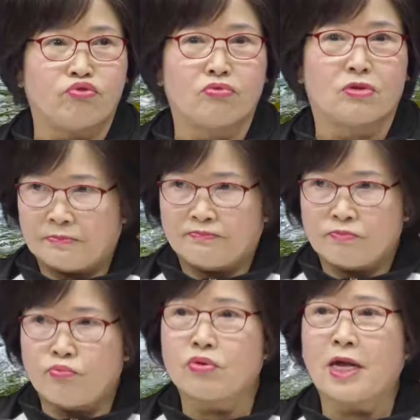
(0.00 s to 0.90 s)
북
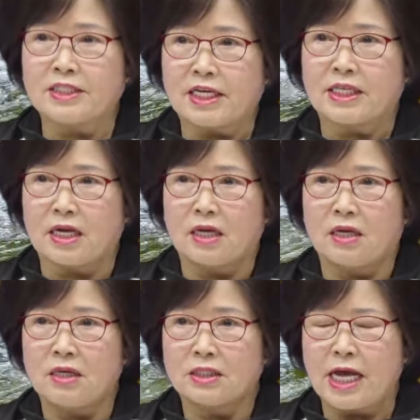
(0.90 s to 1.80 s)
북한 사상,
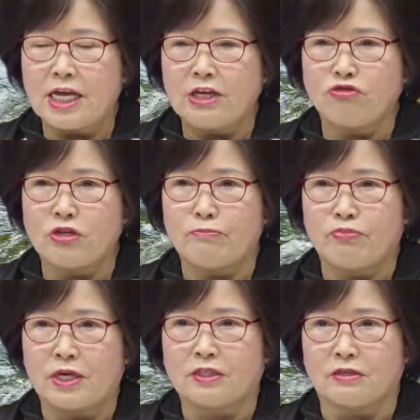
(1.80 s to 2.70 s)
어? 사회주의
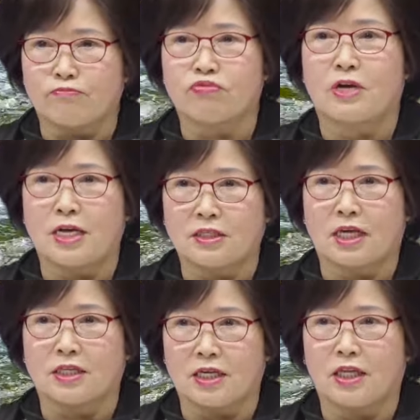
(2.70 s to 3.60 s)
플러스 북한
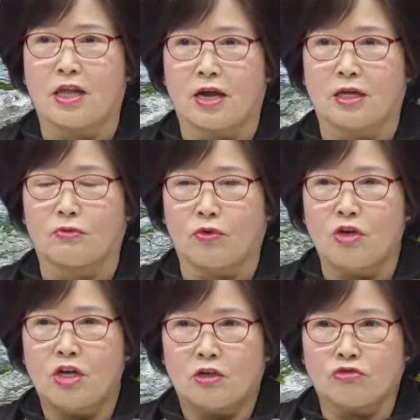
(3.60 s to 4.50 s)
사상이 돼가지고
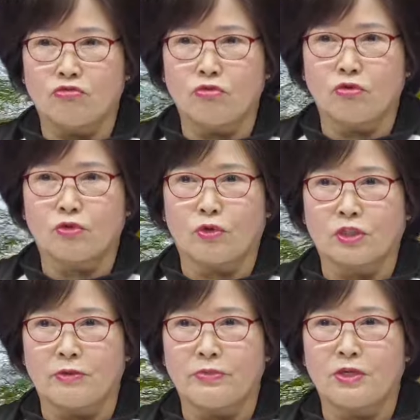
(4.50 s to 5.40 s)
중국도
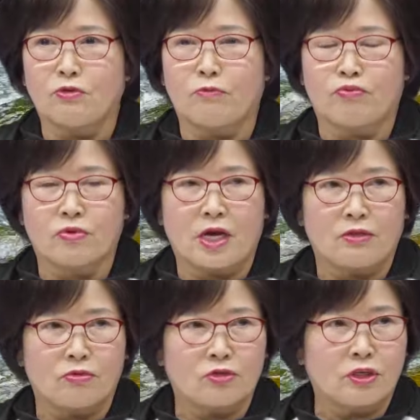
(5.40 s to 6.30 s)
섬기고
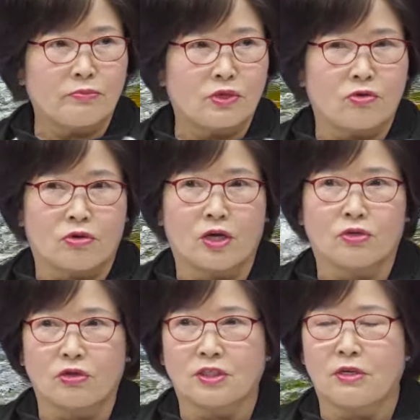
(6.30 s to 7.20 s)
북한도 섬기고 그게
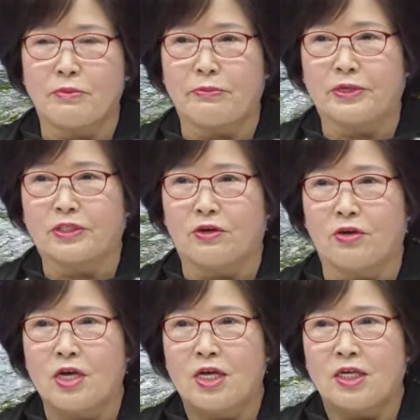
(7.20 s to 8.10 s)

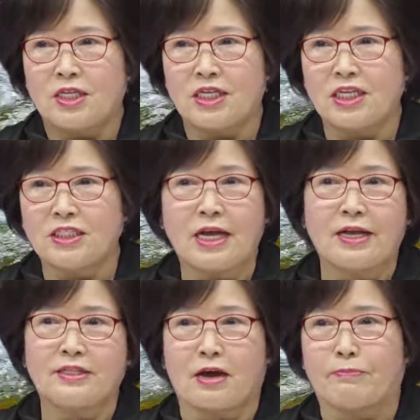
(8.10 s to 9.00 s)
쩔쩔매면서
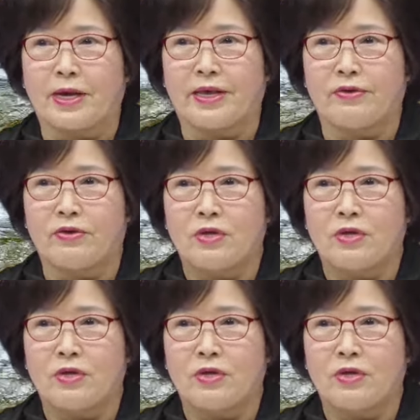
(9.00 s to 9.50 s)
이상한 좌파예요.